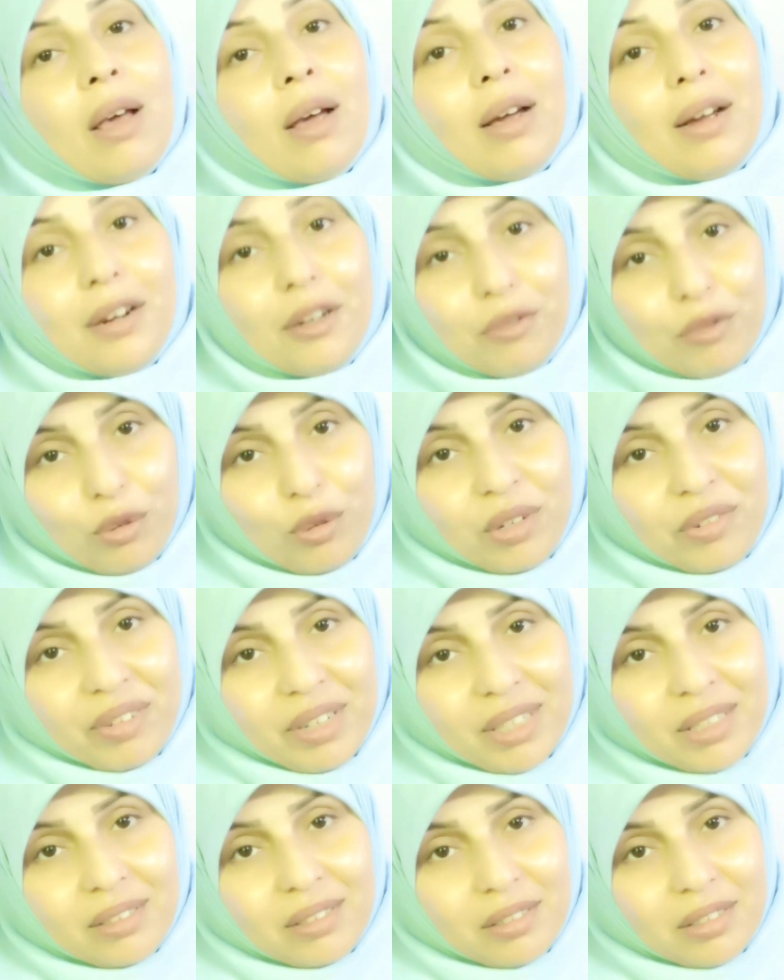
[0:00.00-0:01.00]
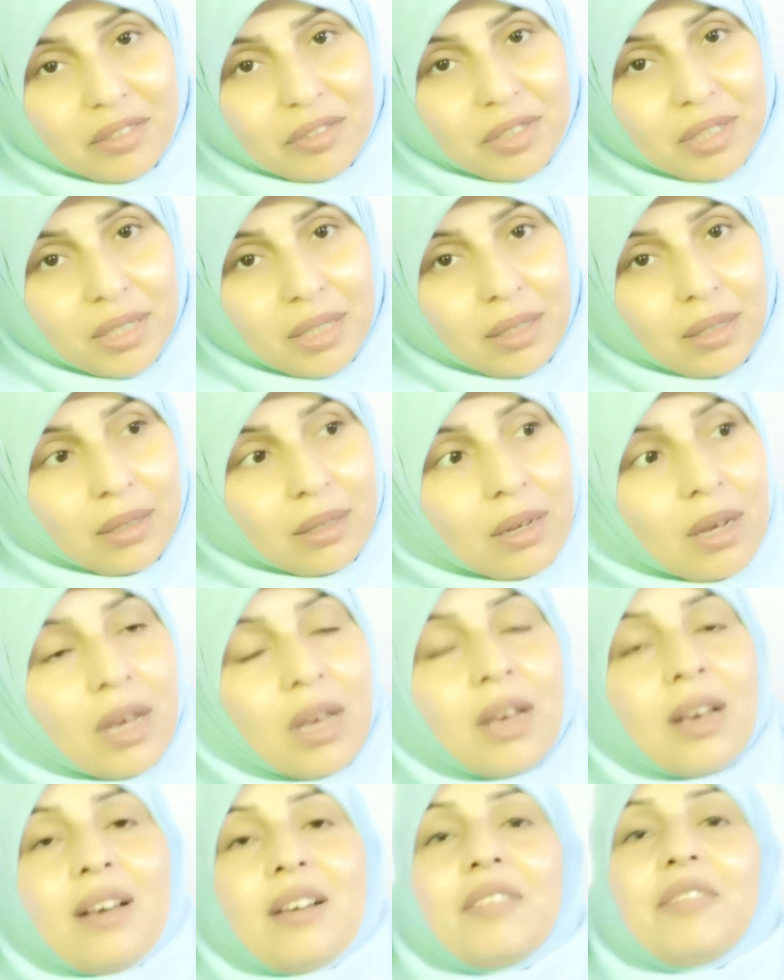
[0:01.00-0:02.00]
عرفتوا ايه فايده التفصيل
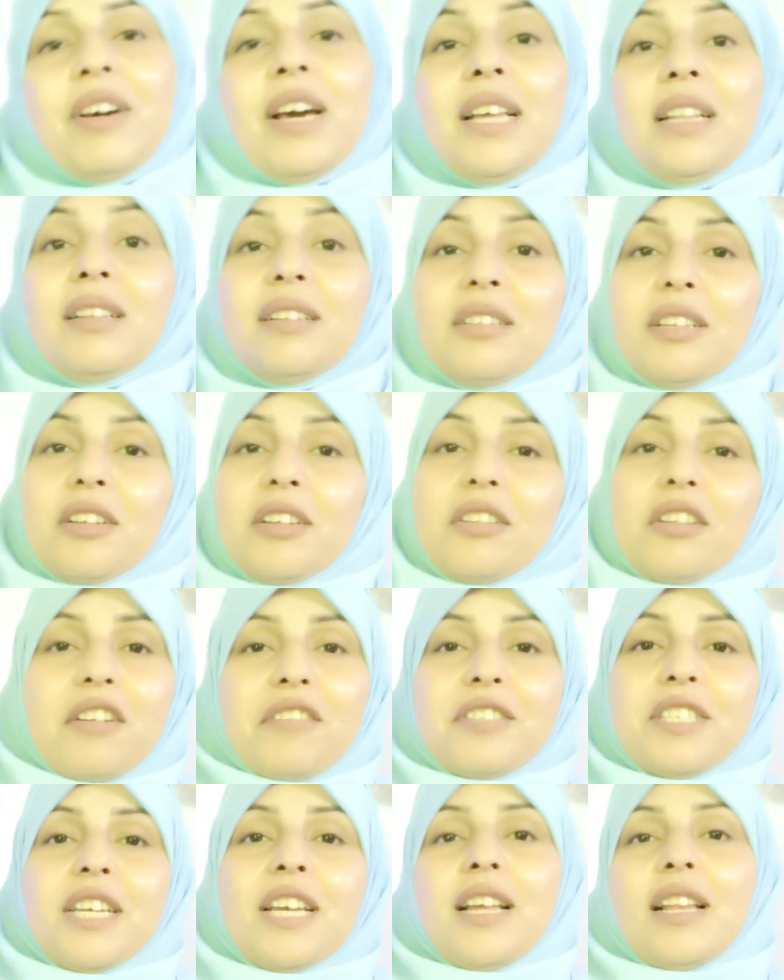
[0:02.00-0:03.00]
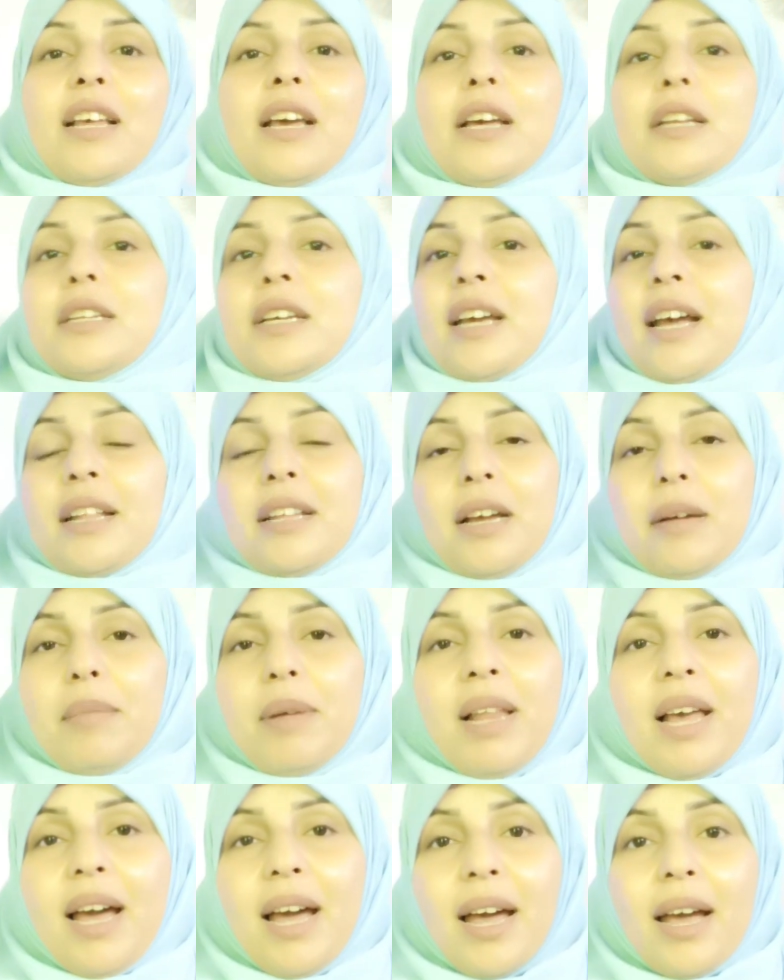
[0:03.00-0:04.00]
فايدة التفصيل انك
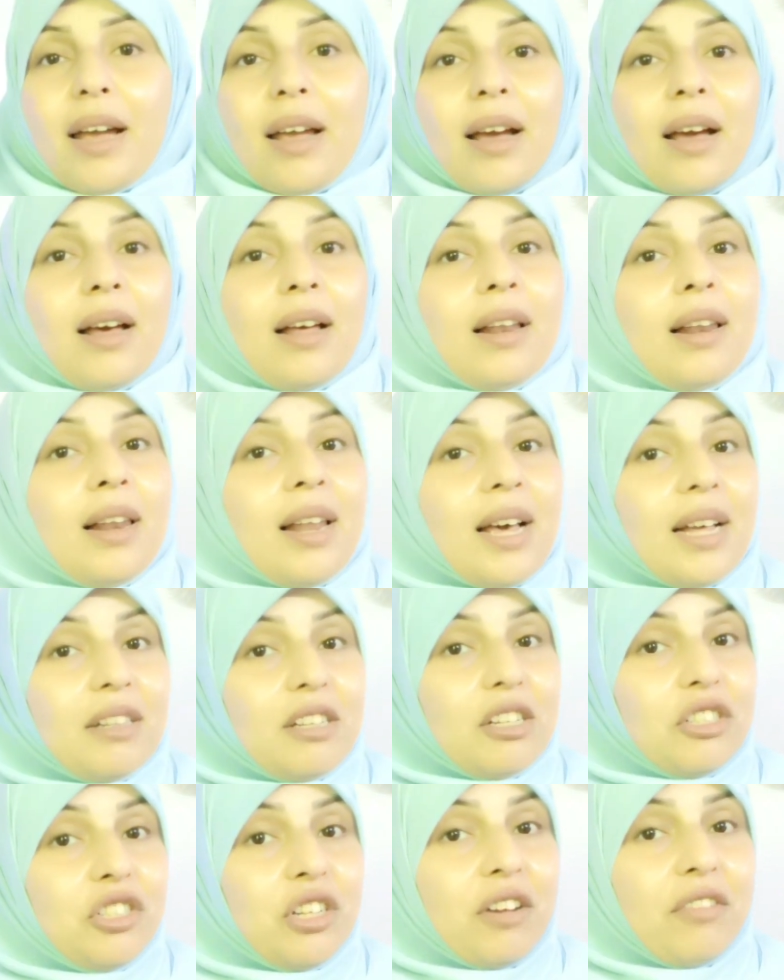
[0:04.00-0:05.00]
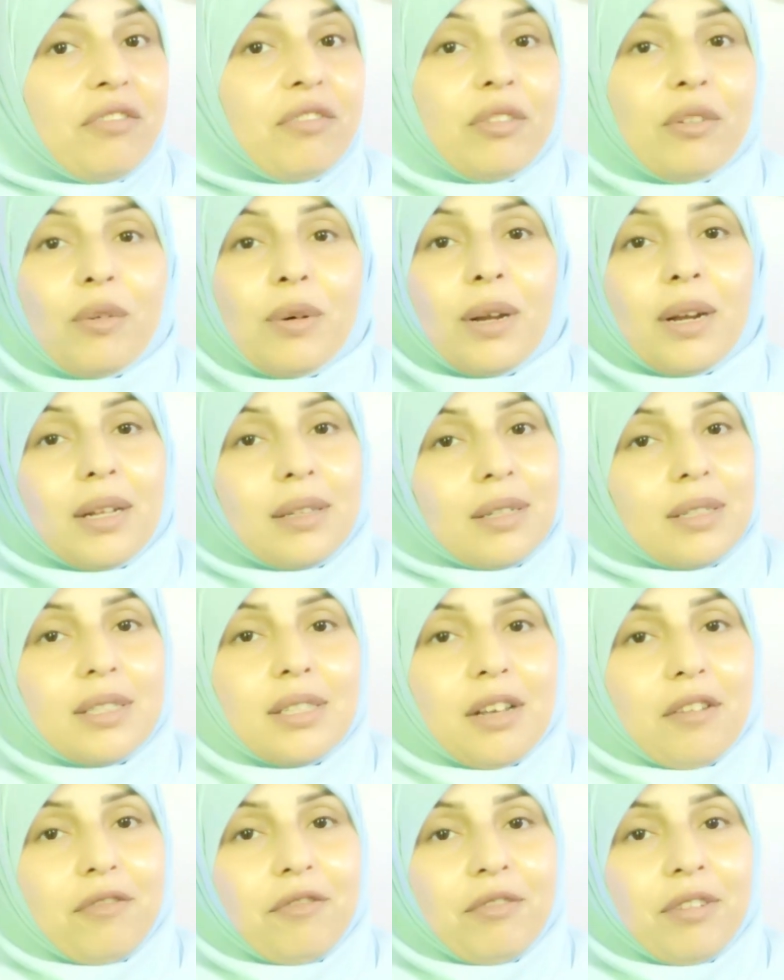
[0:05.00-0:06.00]
هتعملي حاجة لا تشف ولا
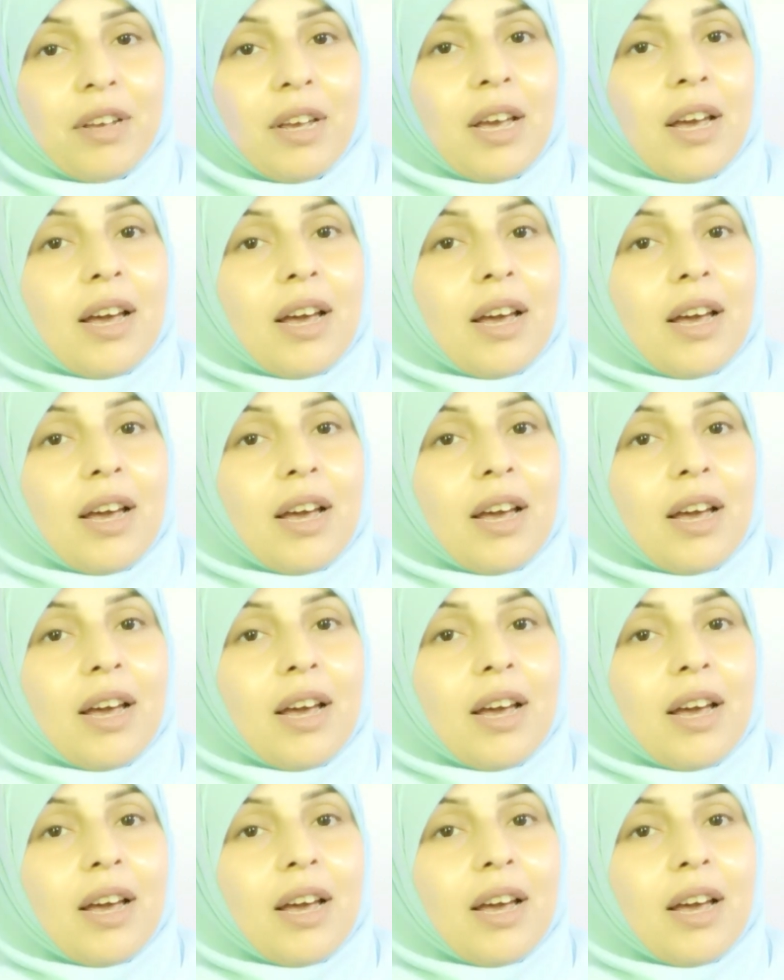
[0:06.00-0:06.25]
تصف